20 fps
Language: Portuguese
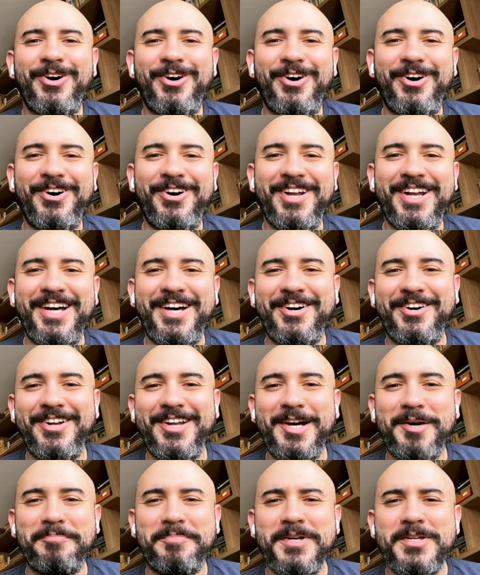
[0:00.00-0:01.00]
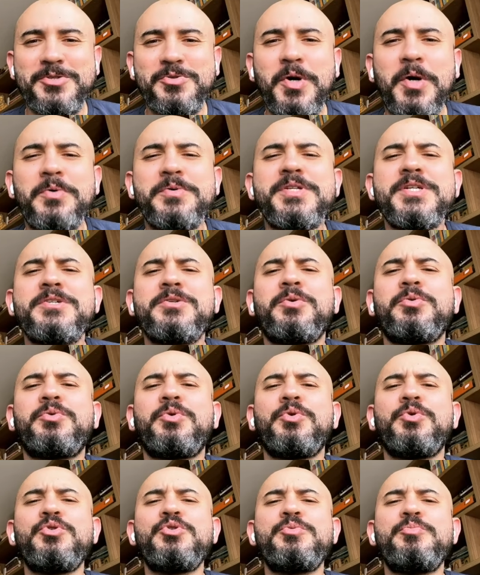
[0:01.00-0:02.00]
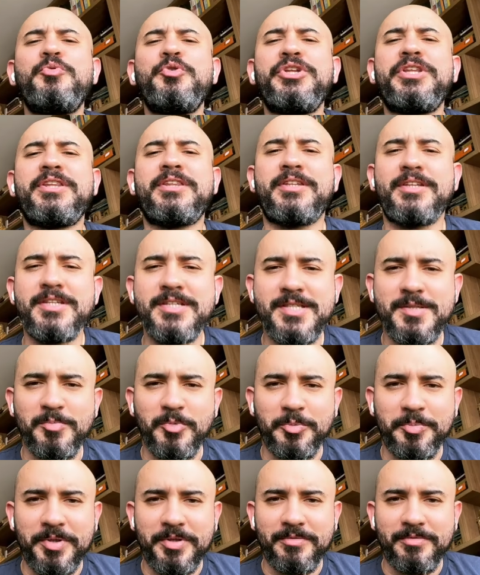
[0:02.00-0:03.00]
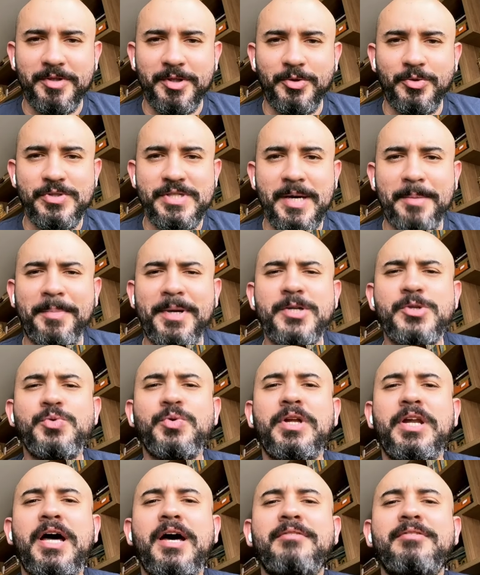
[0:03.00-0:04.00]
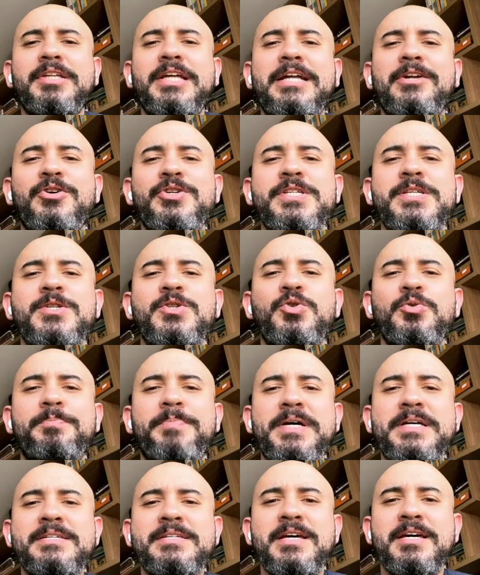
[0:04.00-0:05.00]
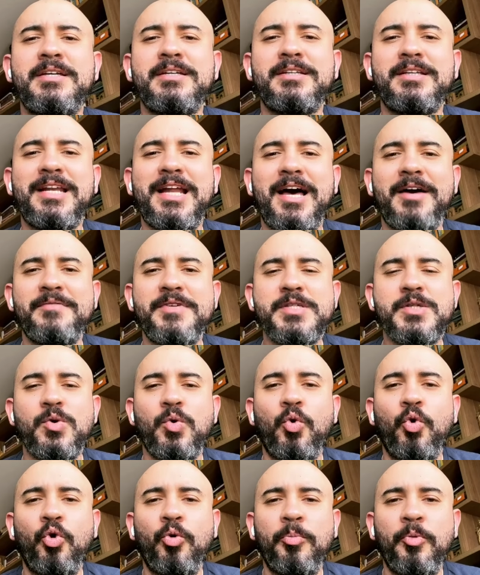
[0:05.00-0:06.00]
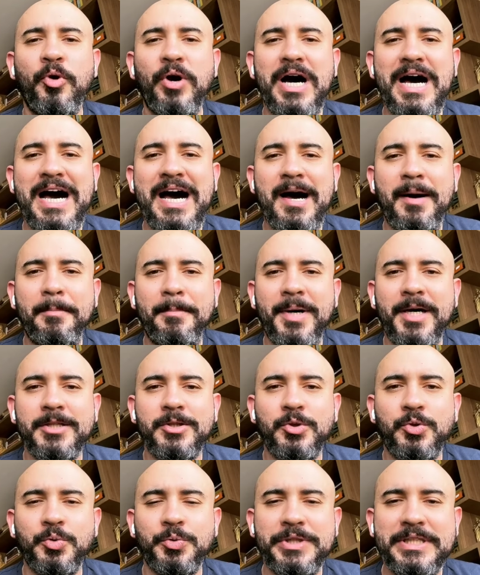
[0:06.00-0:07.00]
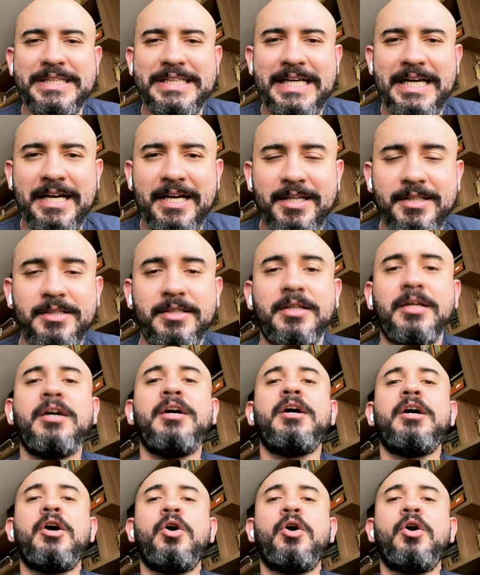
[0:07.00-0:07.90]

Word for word: Olá, olá pessoal, sejam todos muitíssimo bem-vindos a mais uma live da nossa super série de lives rumo à maturidade.